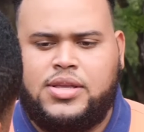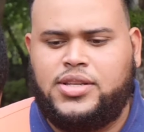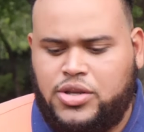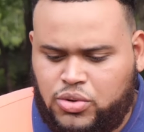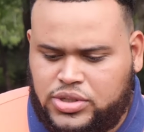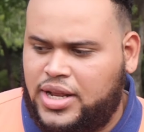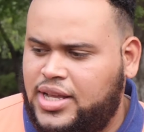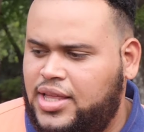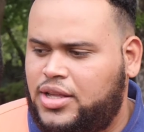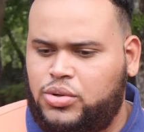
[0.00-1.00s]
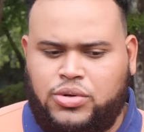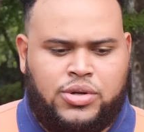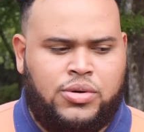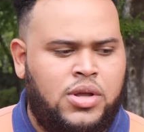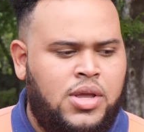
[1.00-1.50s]
Señor, usted es que está de
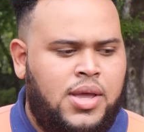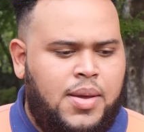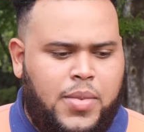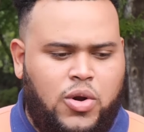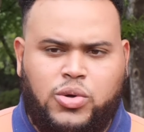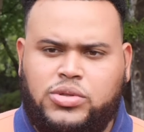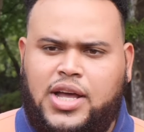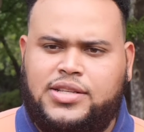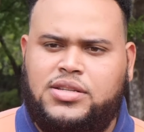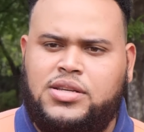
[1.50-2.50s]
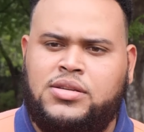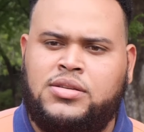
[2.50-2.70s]
turno. Me urge un taxi.